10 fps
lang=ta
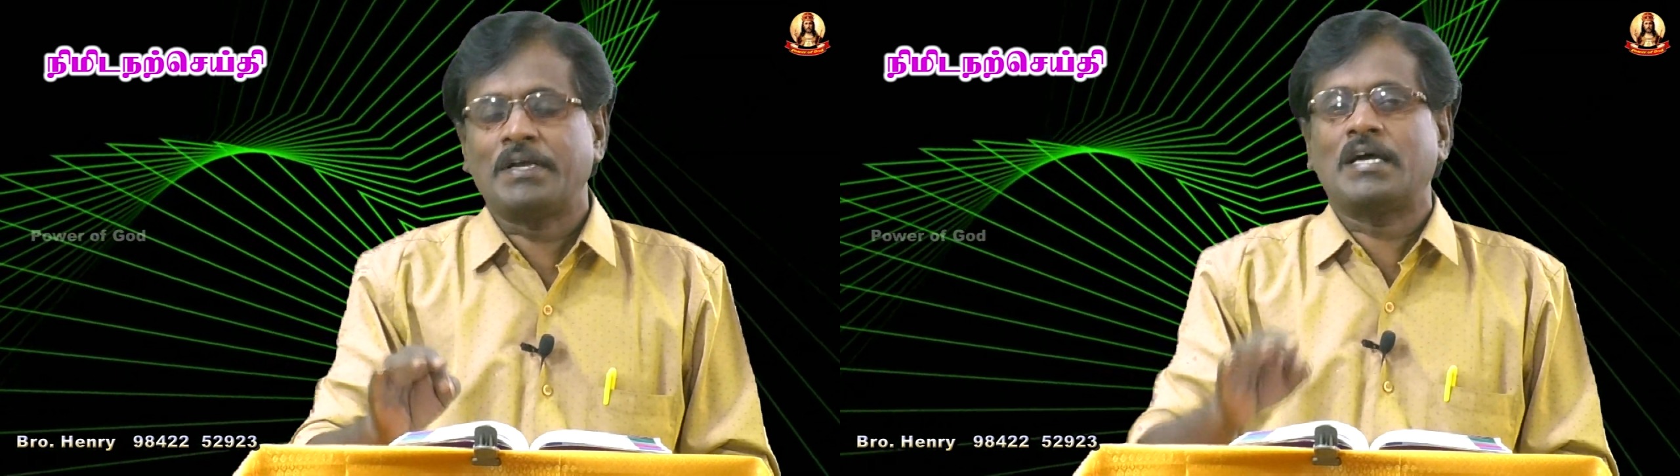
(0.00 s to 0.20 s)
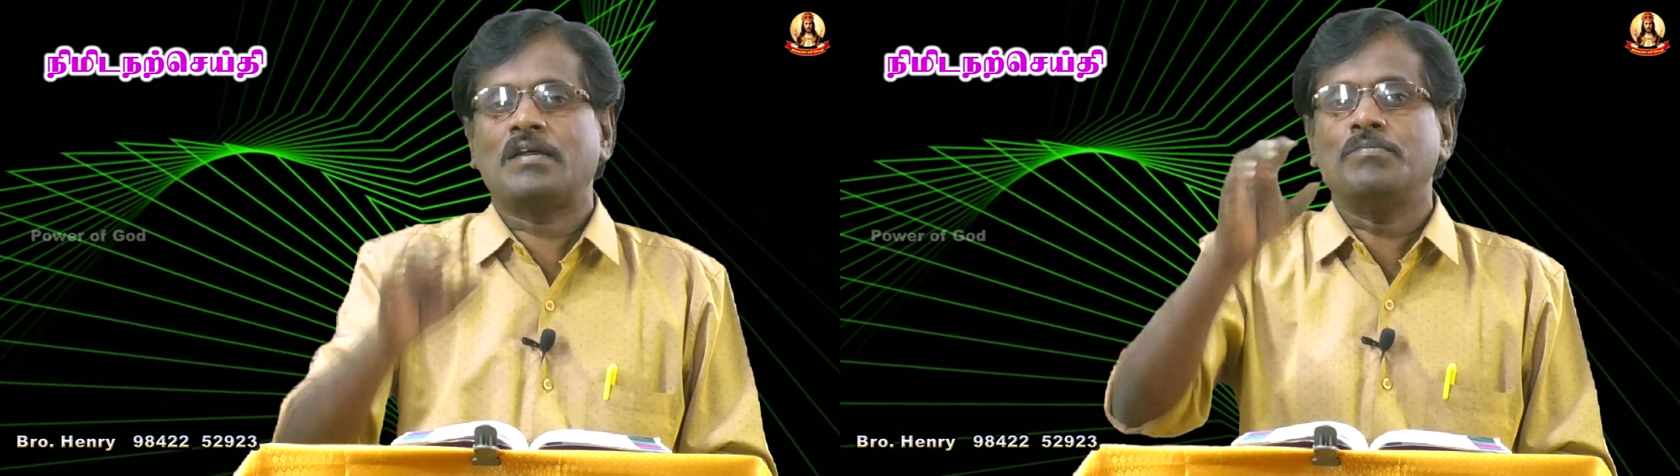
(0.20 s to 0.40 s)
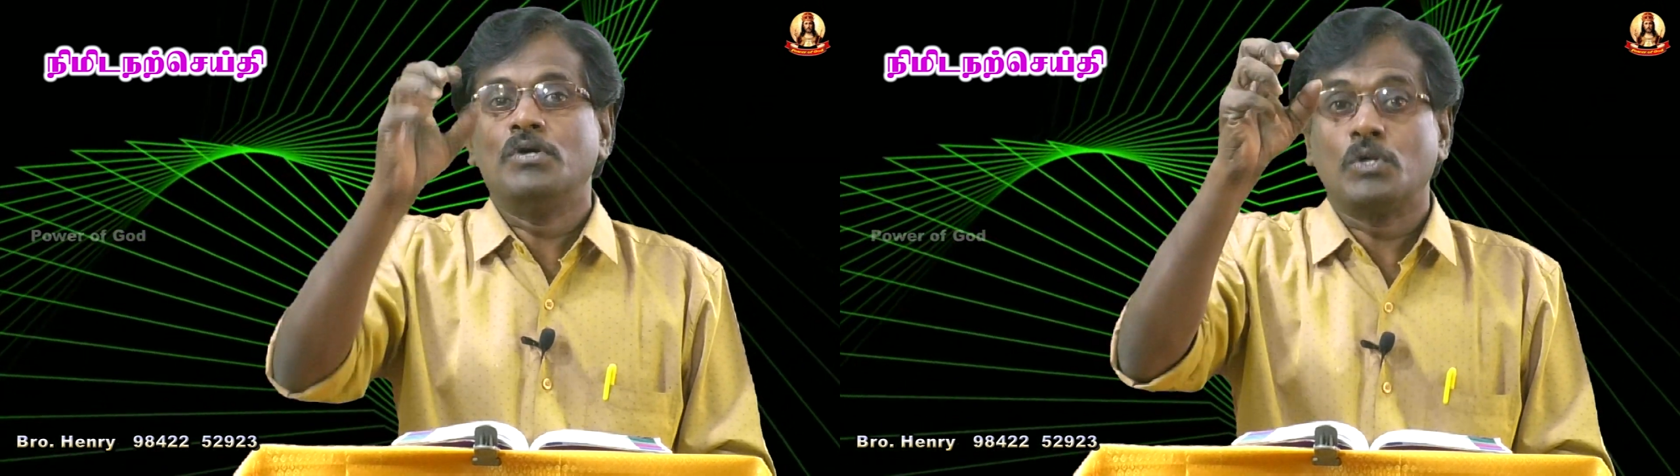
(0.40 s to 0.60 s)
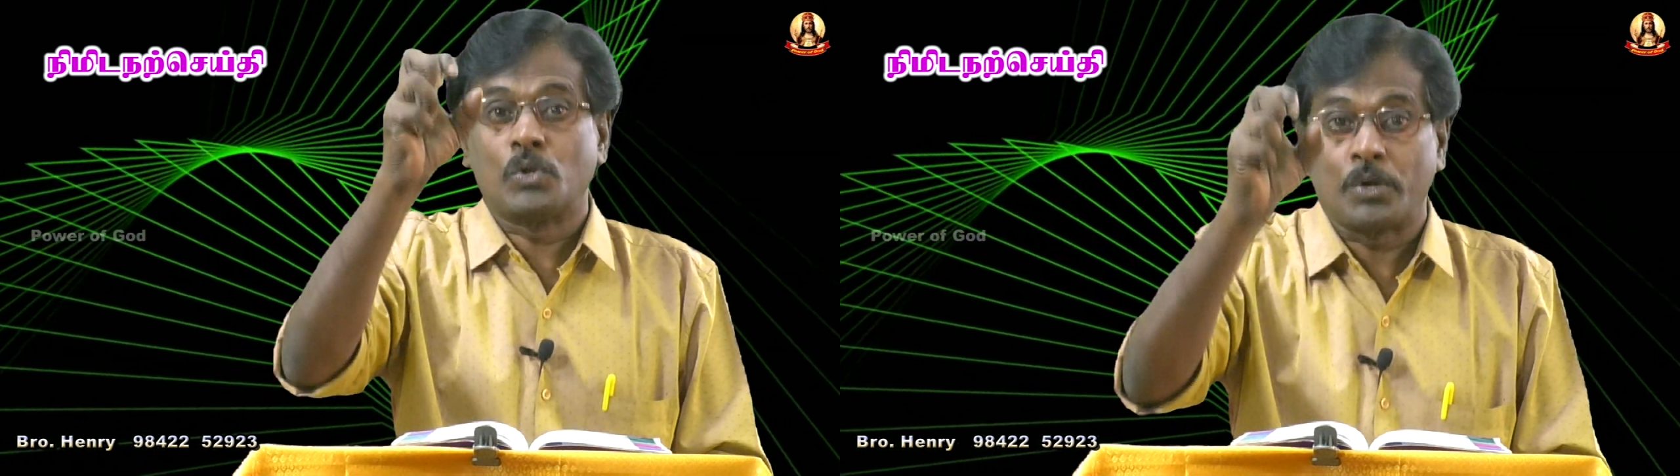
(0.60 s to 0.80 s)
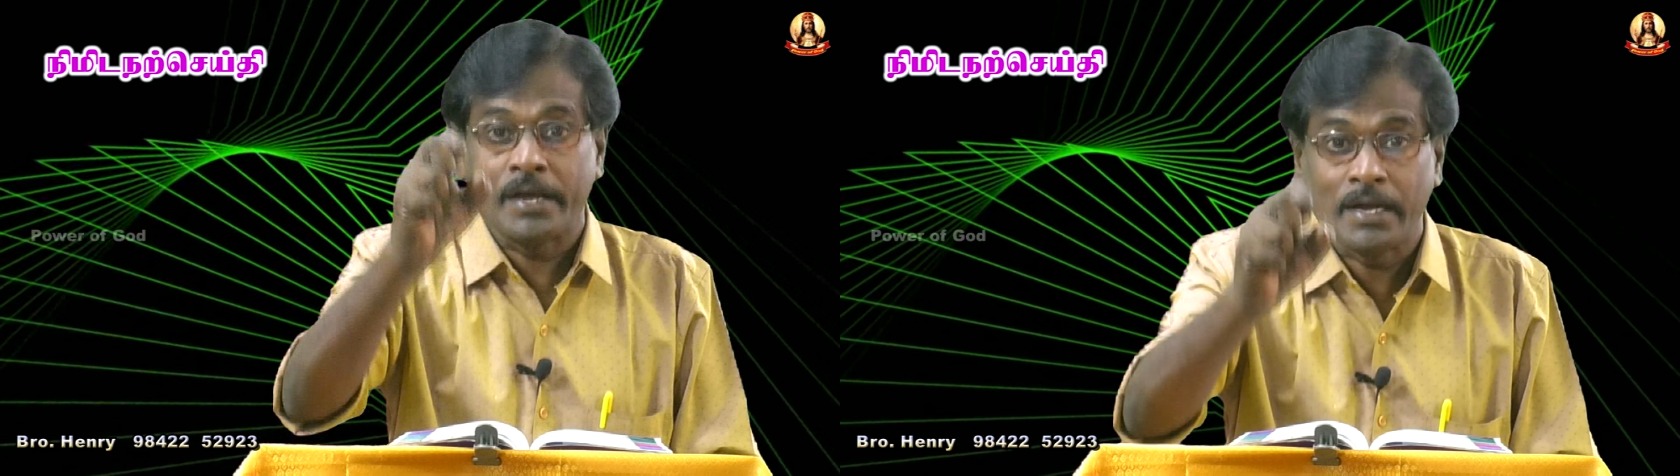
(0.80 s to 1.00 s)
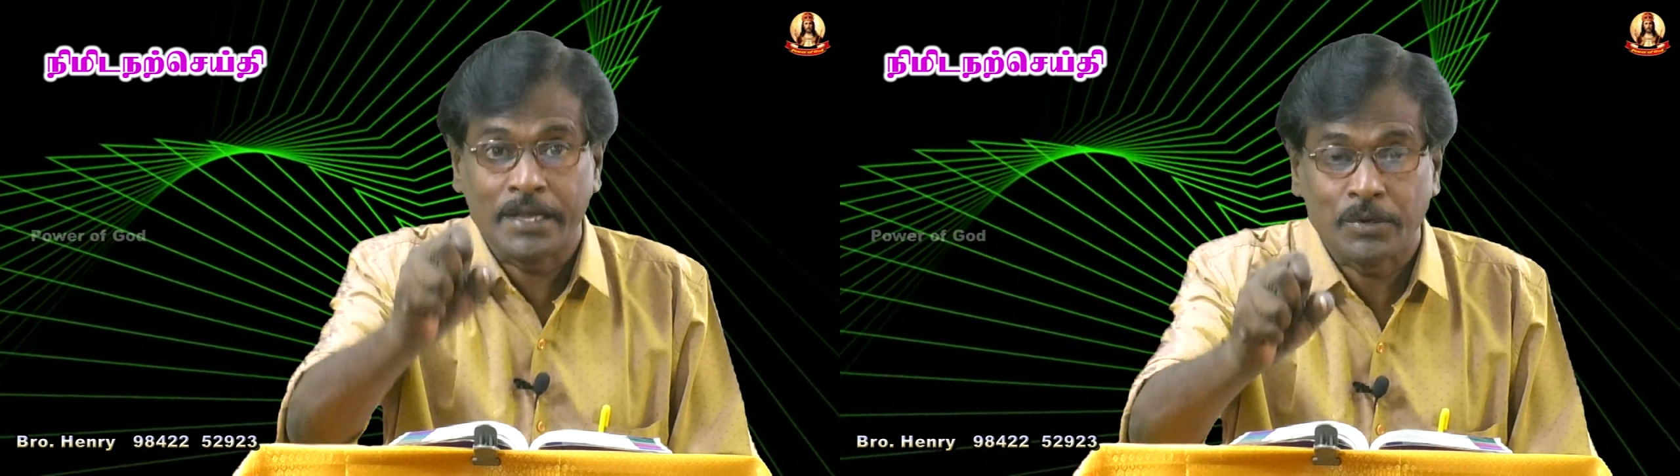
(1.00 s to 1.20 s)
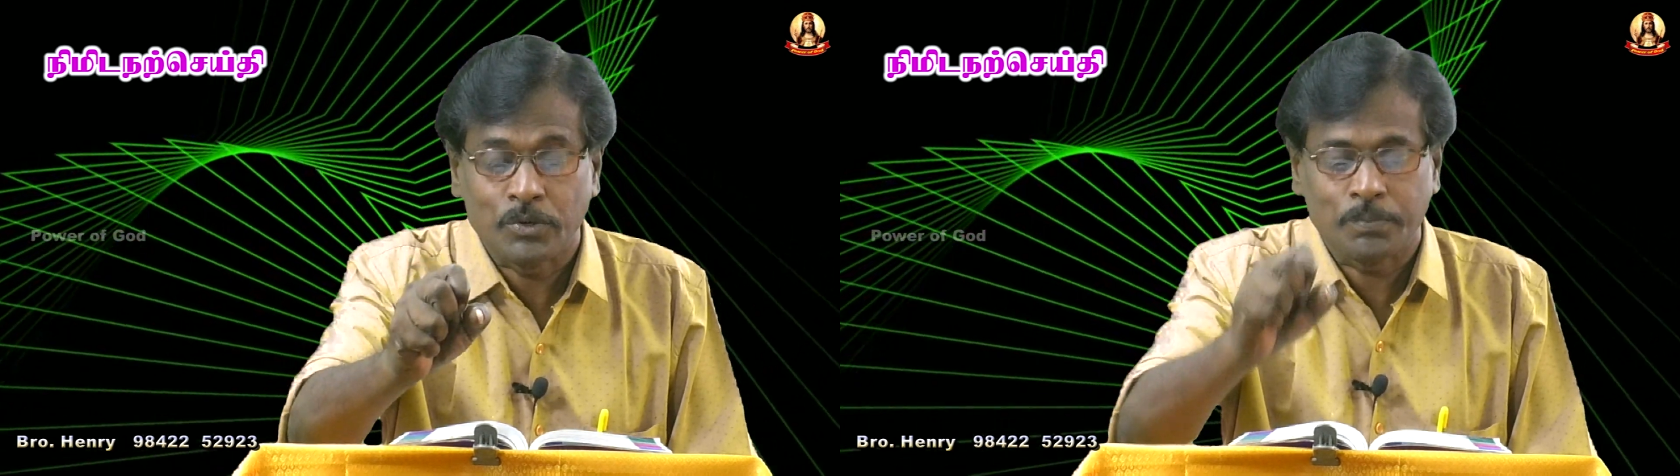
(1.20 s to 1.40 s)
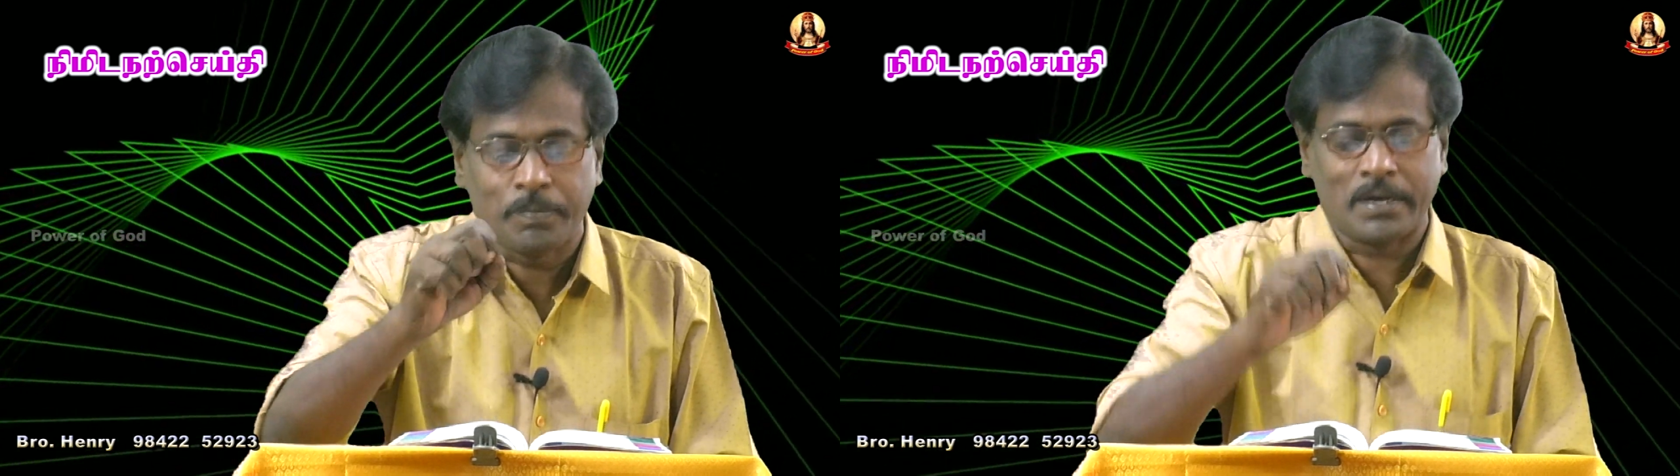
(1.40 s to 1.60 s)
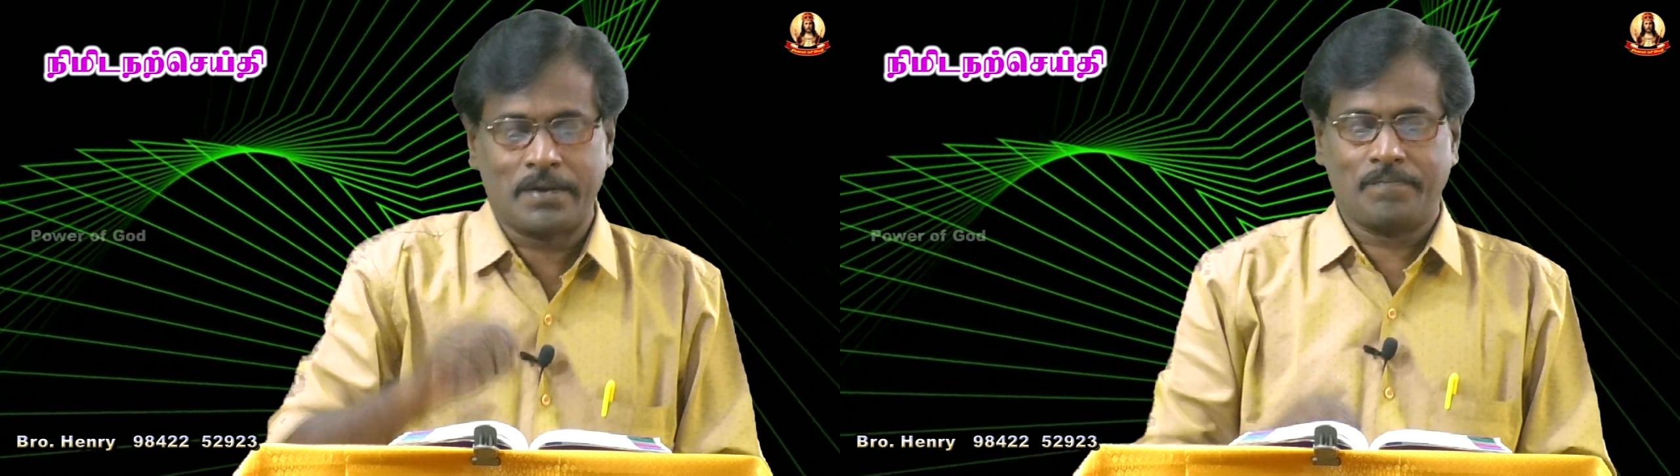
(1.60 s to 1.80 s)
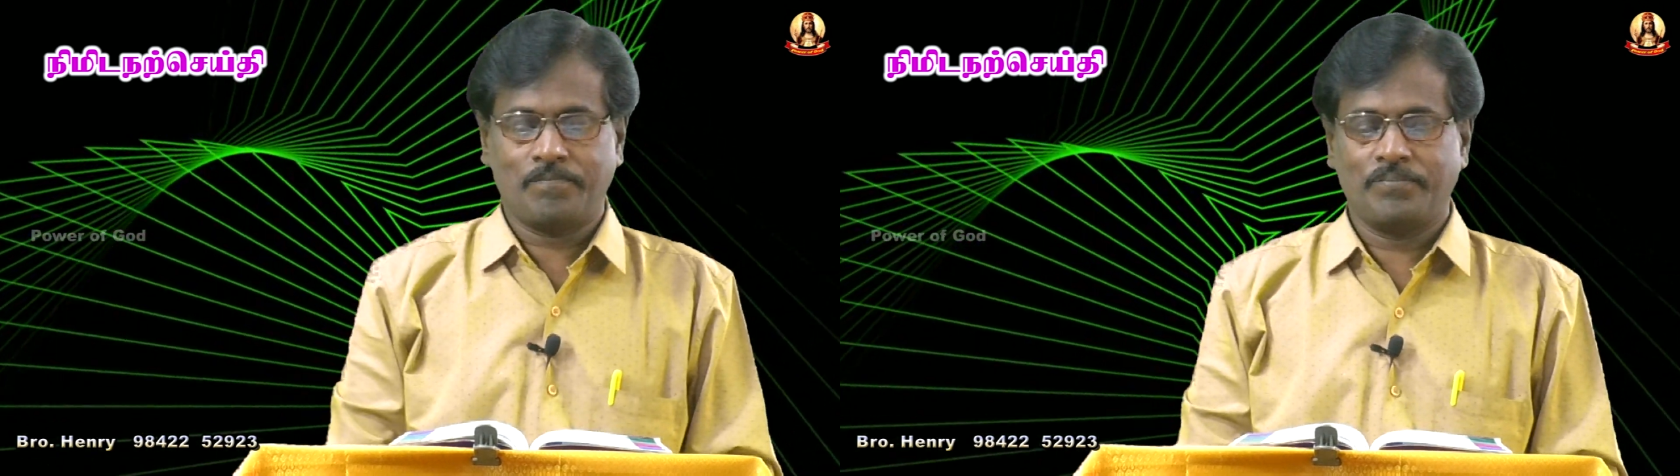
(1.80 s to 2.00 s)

பிரகாரம் கொடைகளை கொடுப்பார்